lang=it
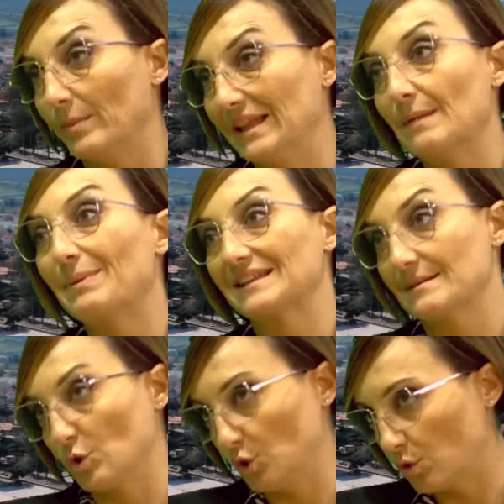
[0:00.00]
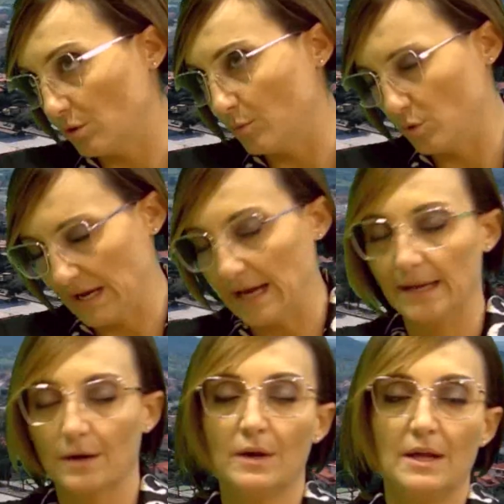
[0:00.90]
del patrimonio comunale.
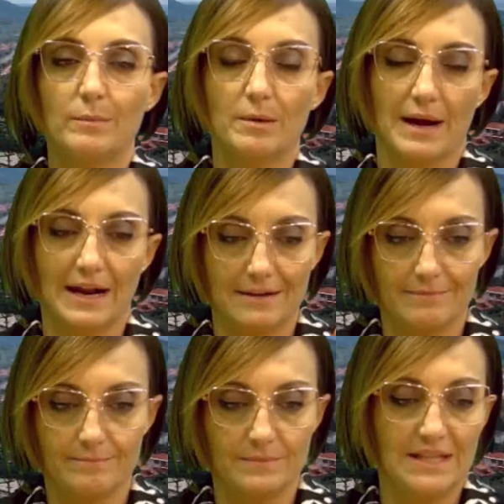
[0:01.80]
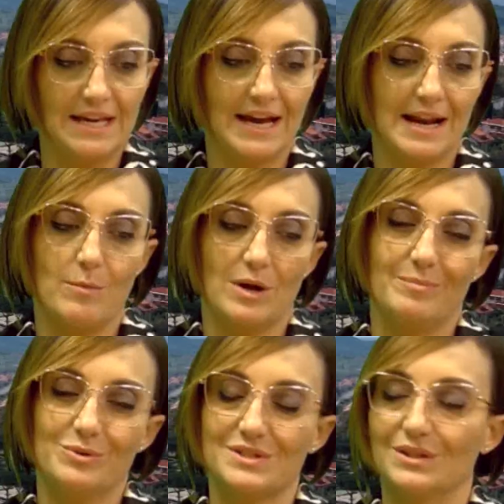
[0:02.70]
Sì. No? Poi magari mm, dedicheremo un
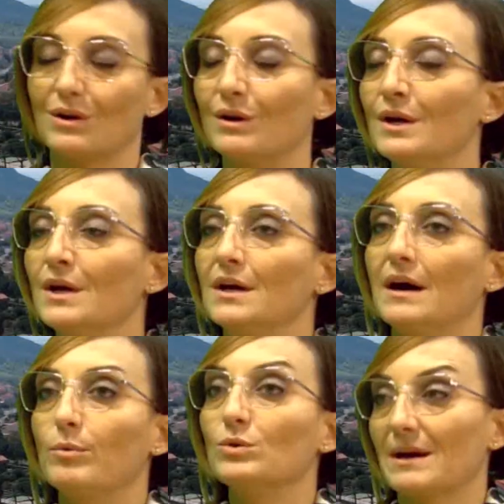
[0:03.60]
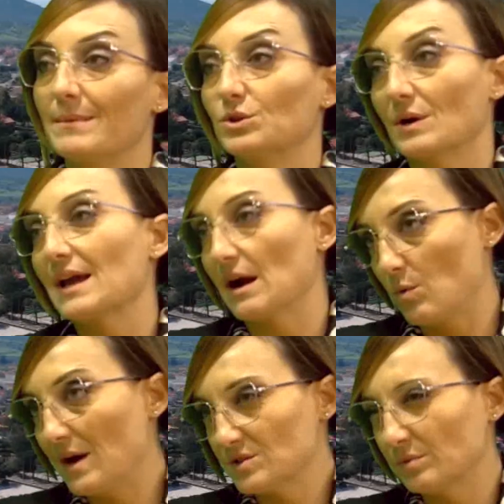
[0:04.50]
apposito appuntamento anche a
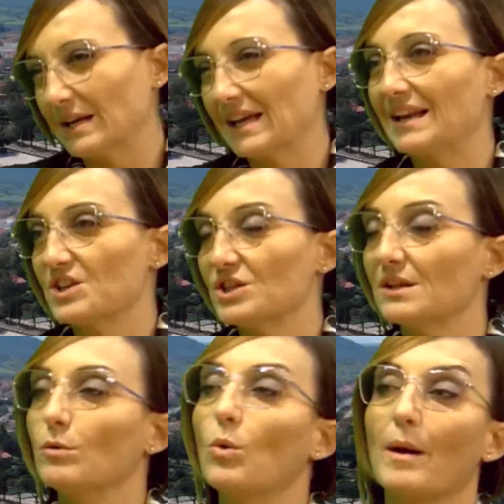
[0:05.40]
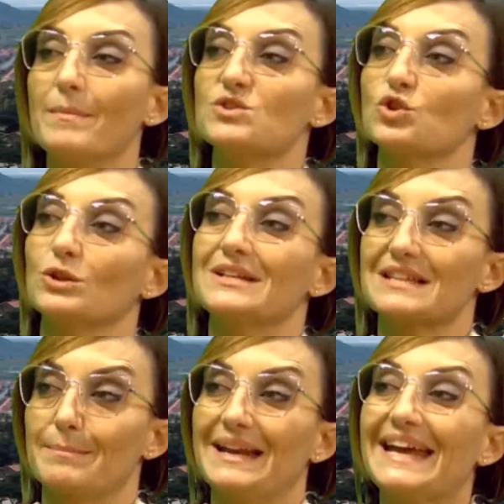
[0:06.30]
questo, perché la gente comunque ha bisogno di
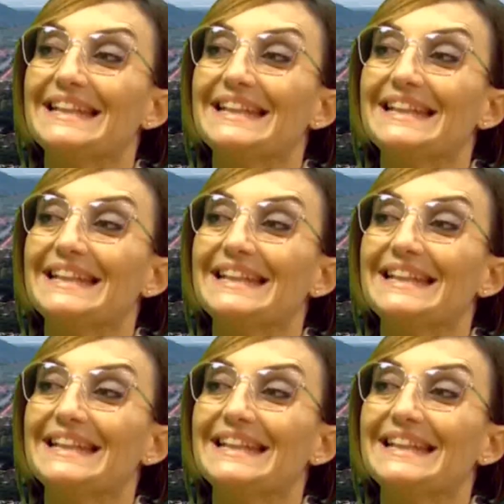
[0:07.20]
sapere e di